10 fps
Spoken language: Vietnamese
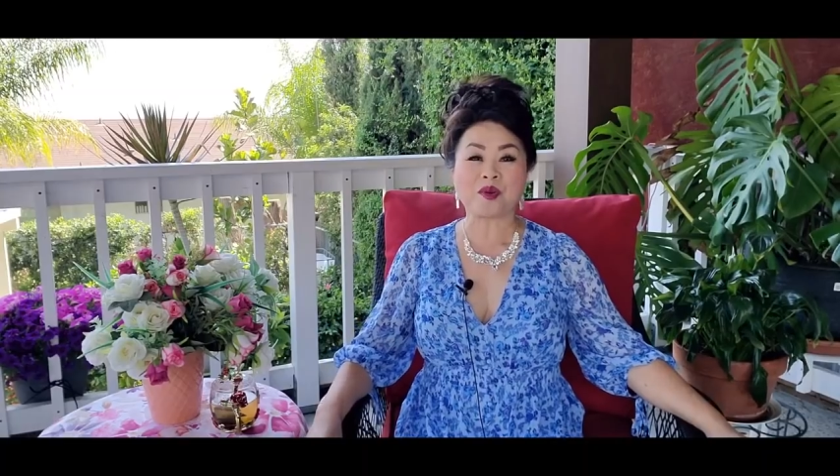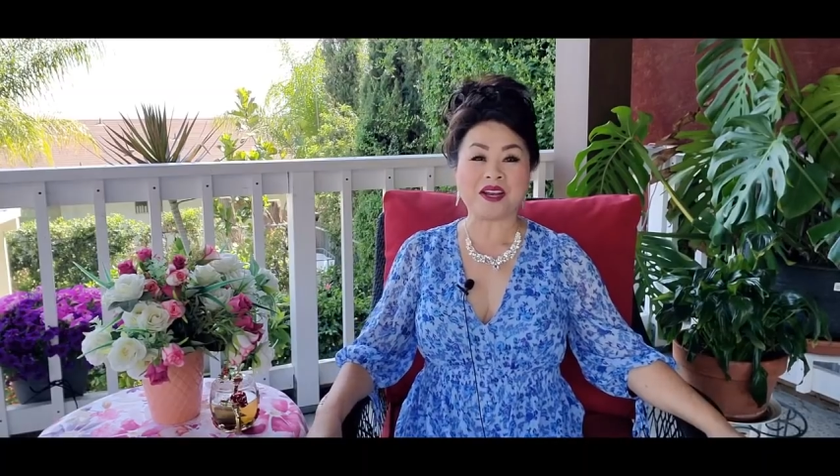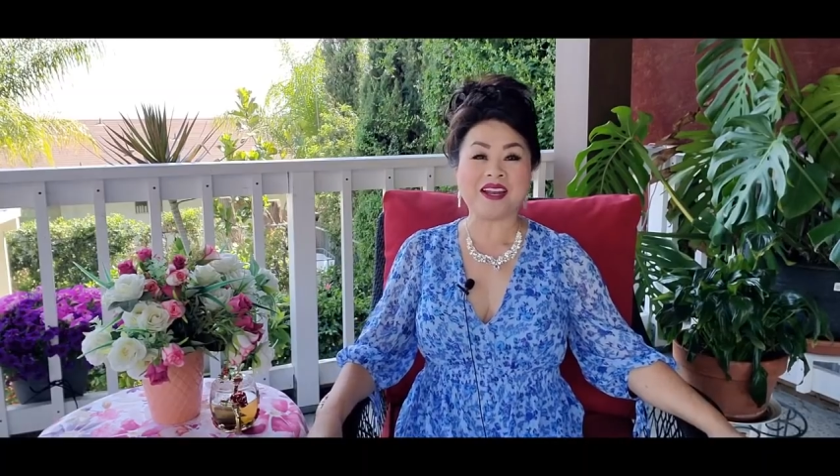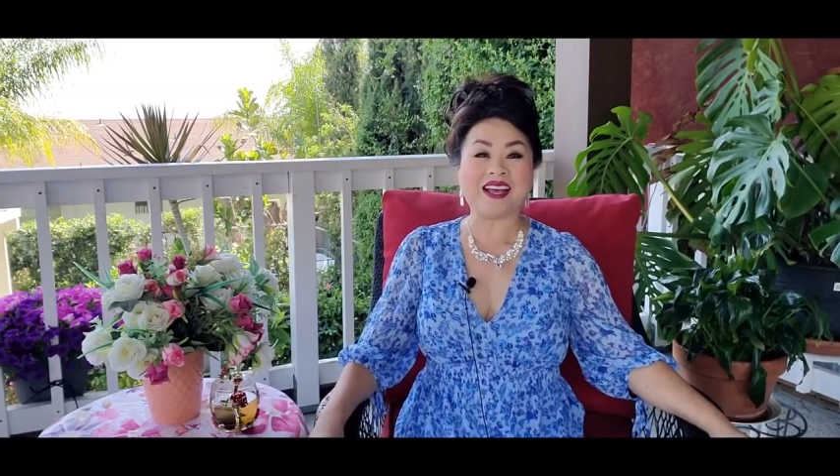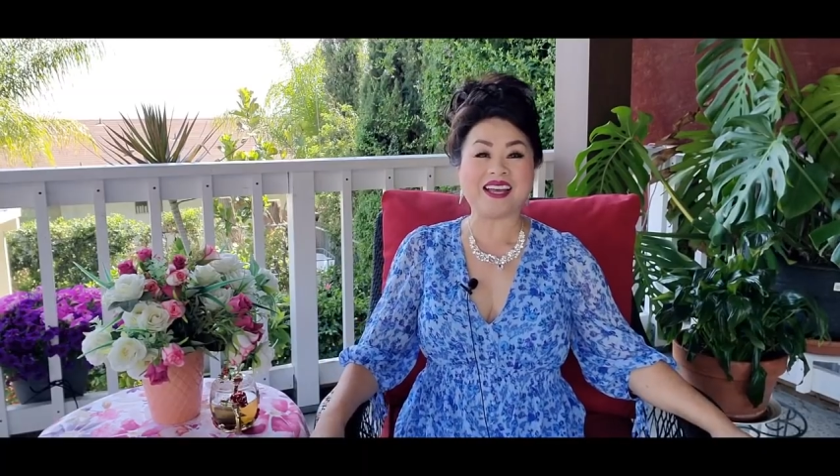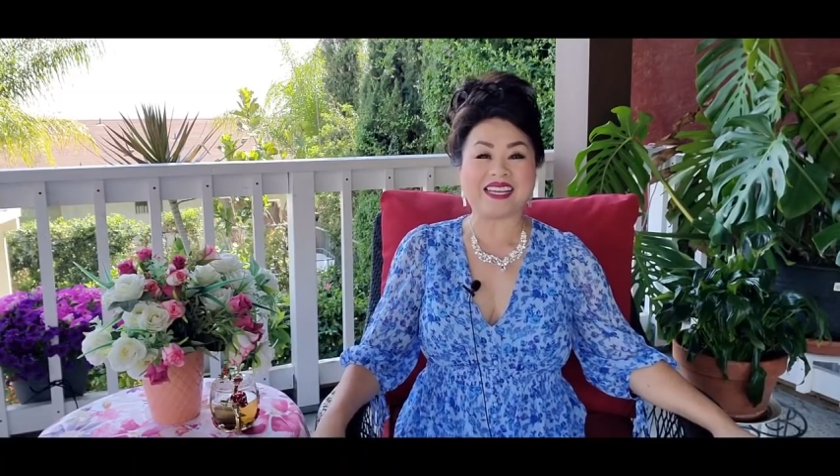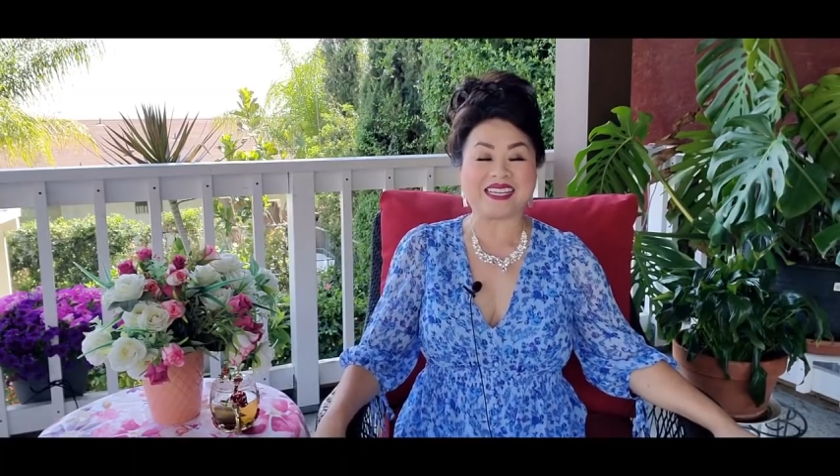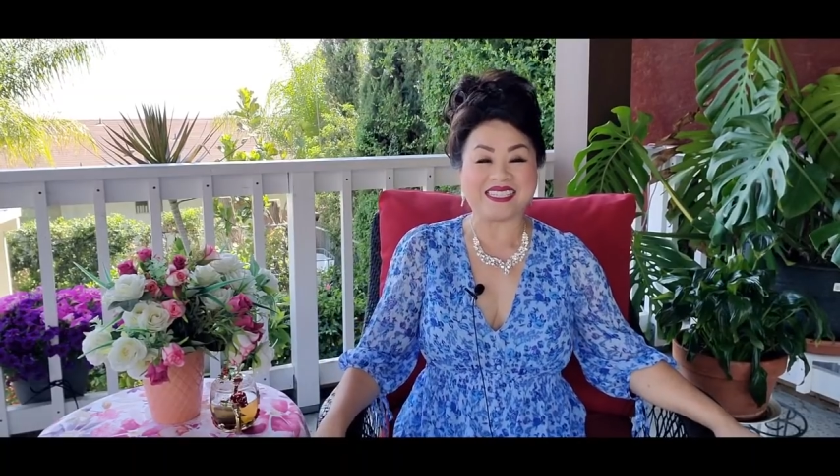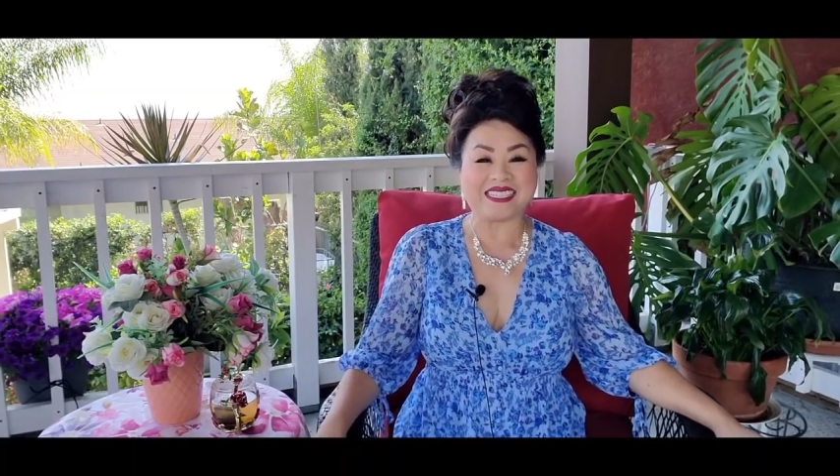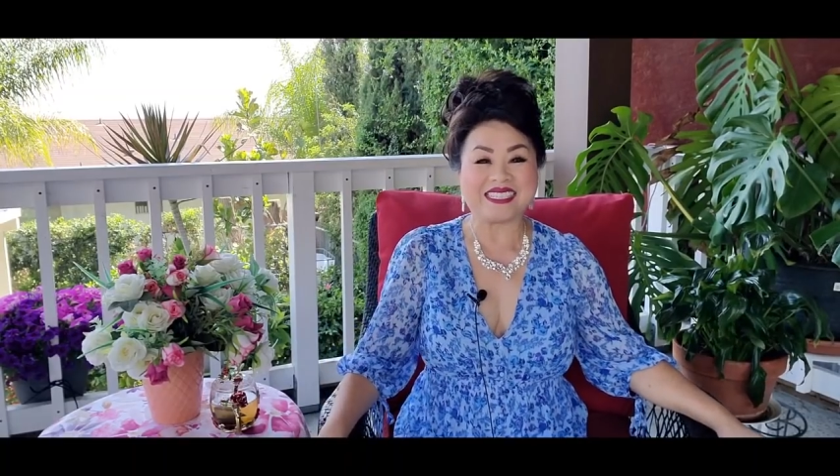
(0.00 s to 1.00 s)
là
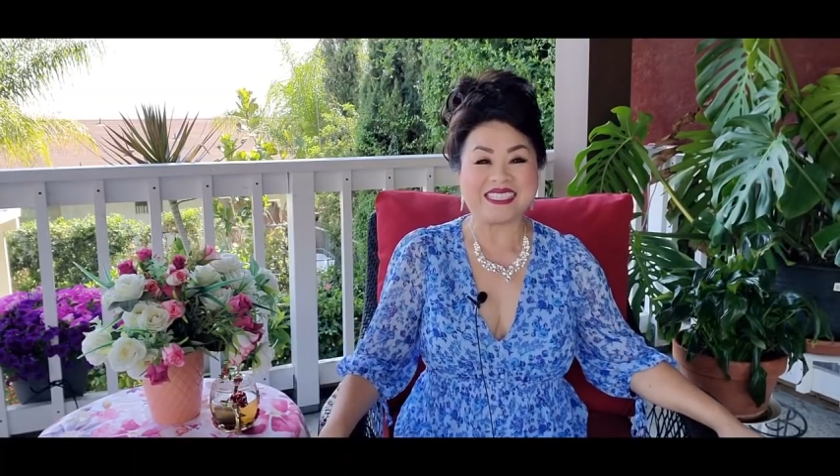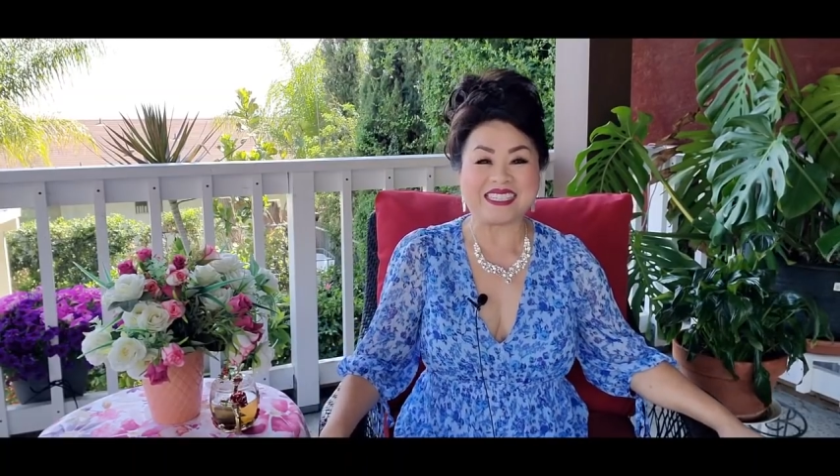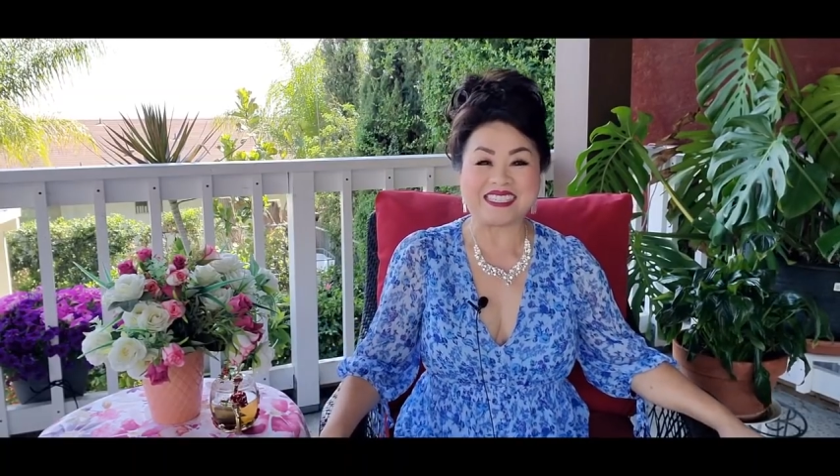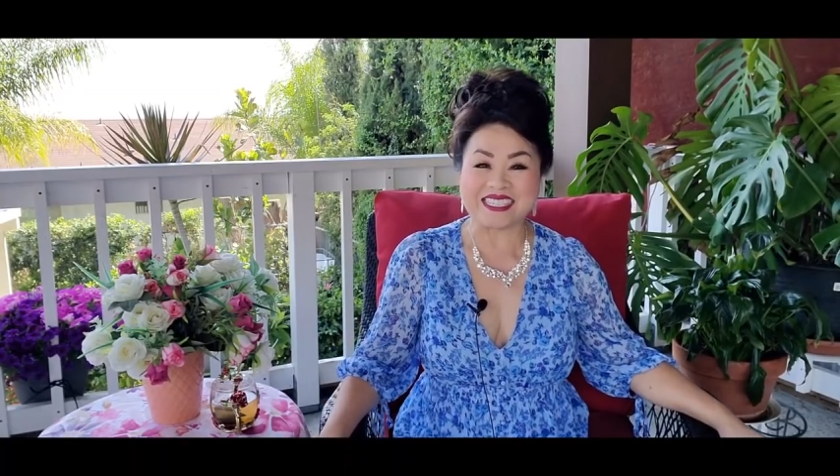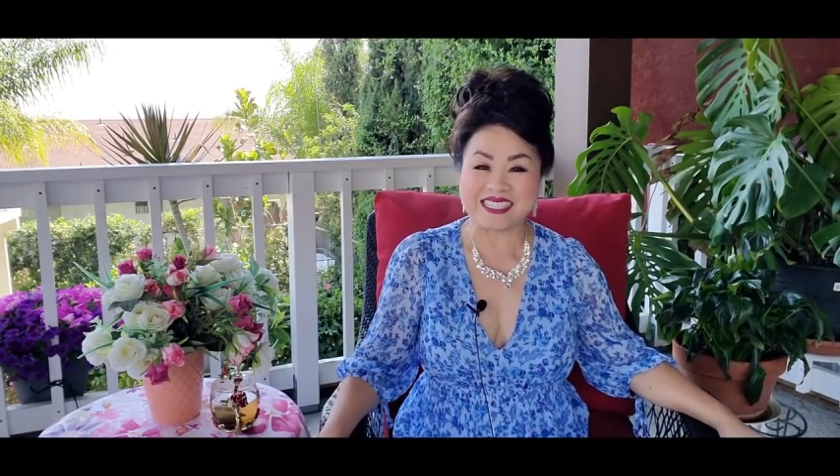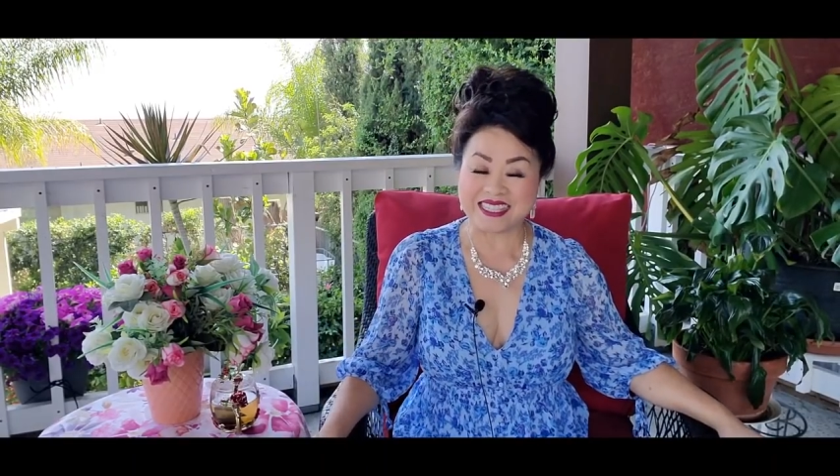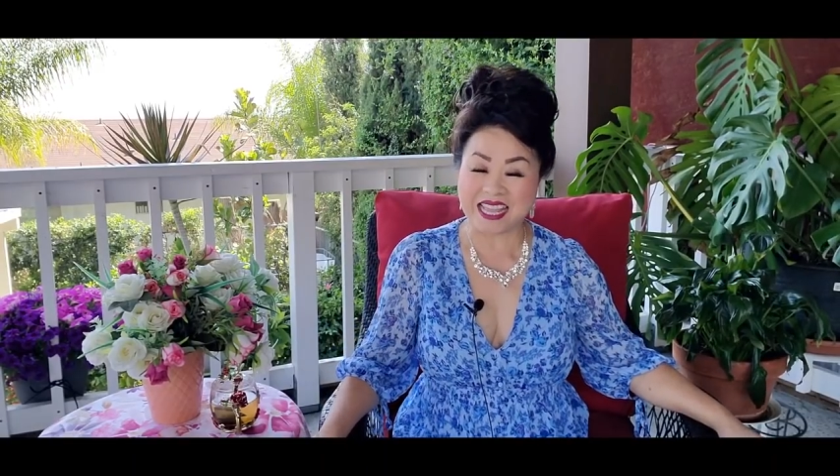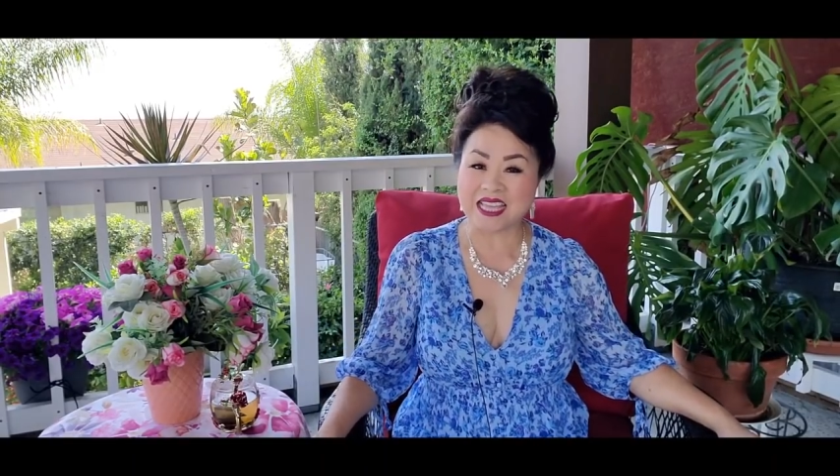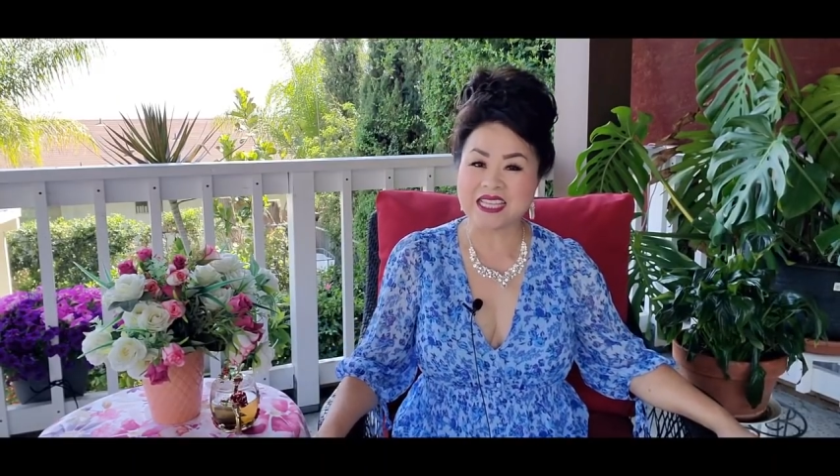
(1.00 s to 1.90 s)
nửa chẳng tiền